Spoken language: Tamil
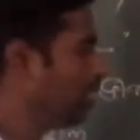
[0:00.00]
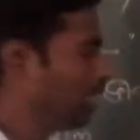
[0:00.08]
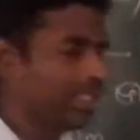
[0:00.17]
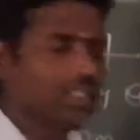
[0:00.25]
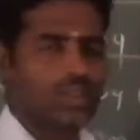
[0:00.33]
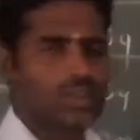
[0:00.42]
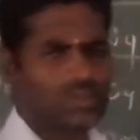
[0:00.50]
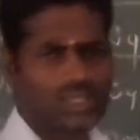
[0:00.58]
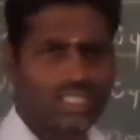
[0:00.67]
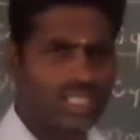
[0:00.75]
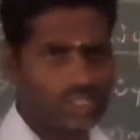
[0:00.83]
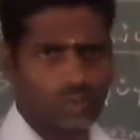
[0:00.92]
எடுத்துக்கிறோம்
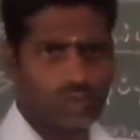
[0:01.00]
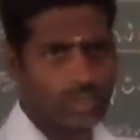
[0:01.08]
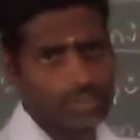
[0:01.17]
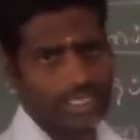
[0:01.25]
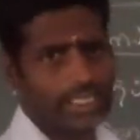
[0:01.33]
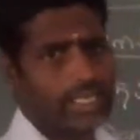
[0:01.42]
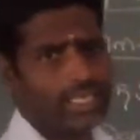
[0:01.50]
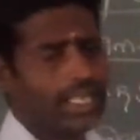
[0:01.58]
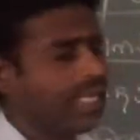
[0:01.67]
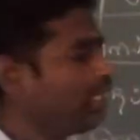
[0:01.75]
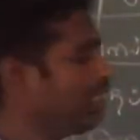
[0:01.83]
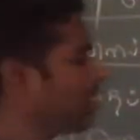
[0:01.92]
இது ஒரு மெத்தடில்
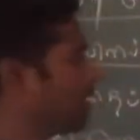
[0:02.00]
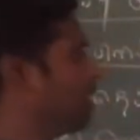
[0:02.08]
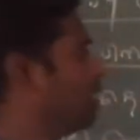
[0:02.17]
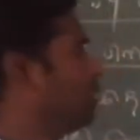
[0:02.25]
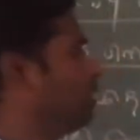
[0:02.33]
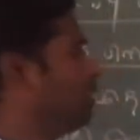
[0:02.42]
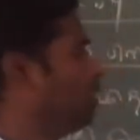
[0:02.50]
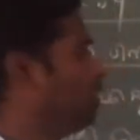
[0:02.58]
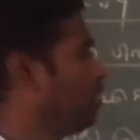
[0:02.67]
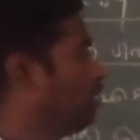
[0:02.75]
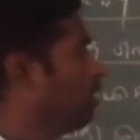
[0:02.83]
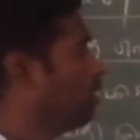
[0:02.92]
செய்கிறது
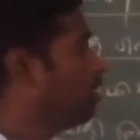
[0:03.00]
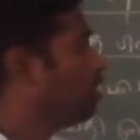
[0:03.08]
இது